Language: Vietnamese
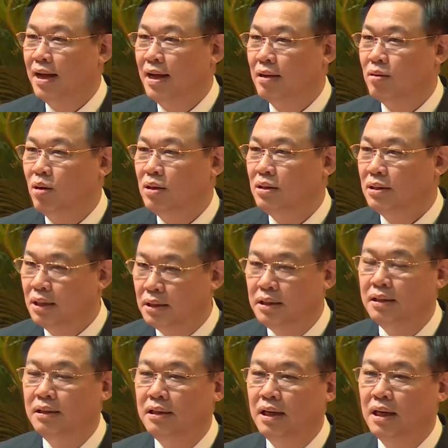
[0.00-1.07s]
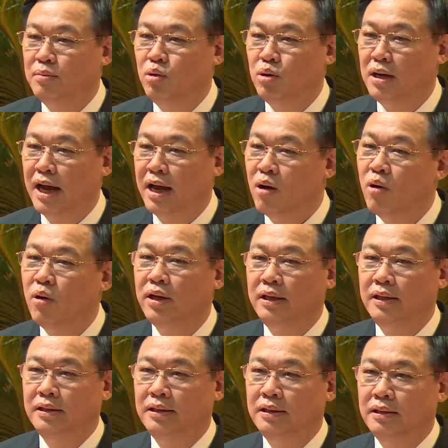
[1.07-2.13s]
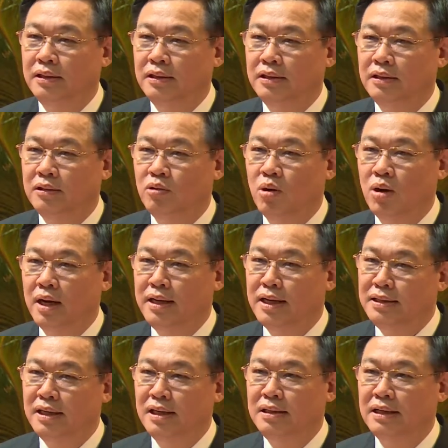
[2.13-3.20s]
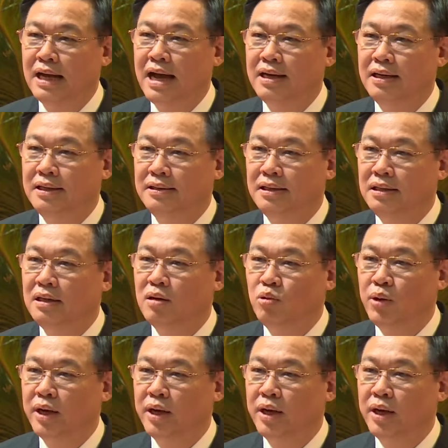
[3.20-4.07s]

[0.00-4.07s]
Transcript: khắc phục các hạn chế yếu kém trong thời gian tới, quyết tâm không cam chịu trì trệ,